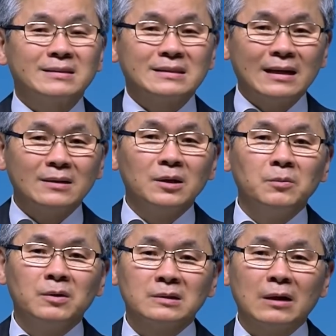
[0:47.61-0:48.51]
100살
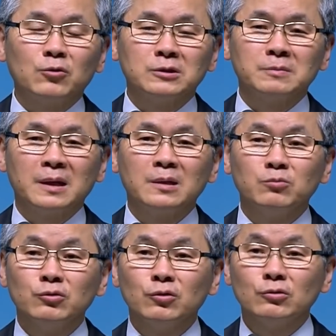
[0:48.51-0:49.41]
넘어 살고
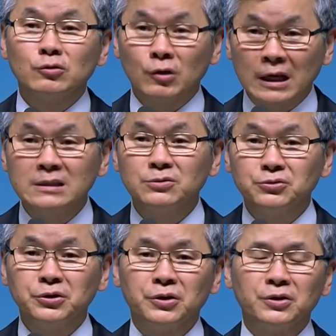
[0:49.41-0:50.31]
싶다는 분도 좀
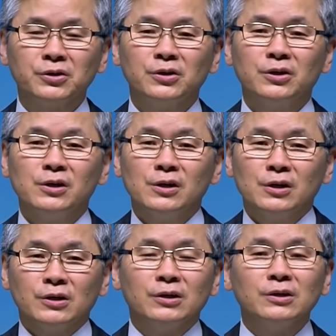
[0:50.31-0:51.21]
계시고요
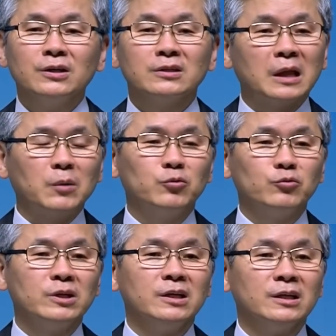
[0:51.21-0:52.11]
거의
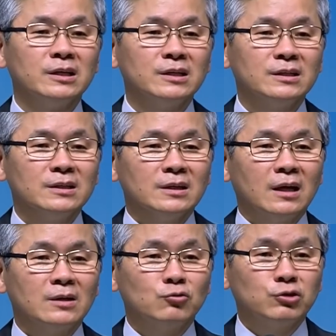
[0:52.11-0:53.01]
대부분이
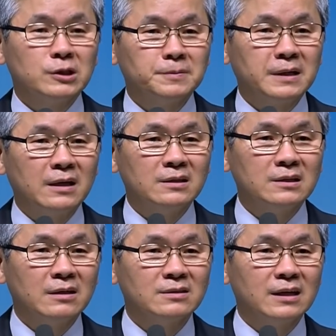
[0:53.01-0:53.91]
한 90살
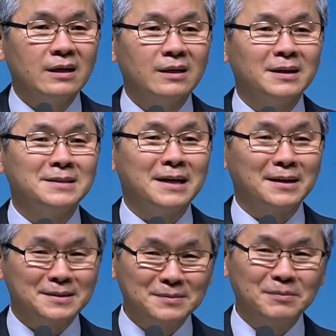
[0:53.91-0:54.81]
이상은 살아야
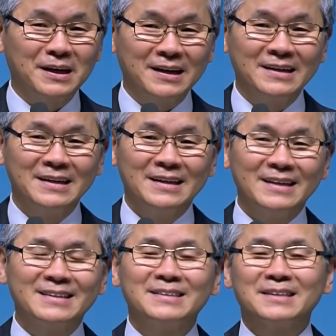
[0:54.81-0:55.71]
되지 않겠습니까?
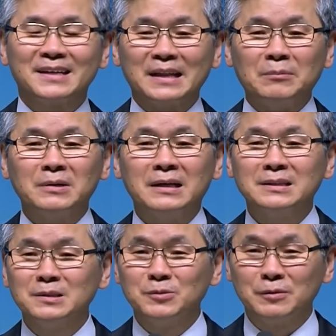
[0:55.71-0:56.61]
그렇게
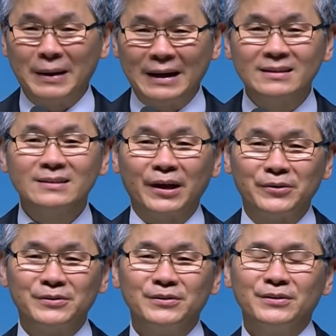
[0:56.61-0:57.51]
답을 하시는 분이
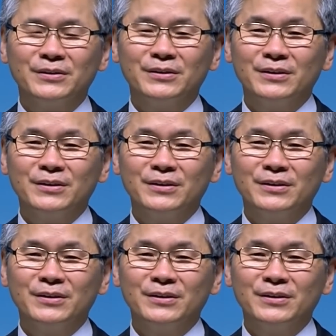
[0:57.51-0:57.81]
많으세요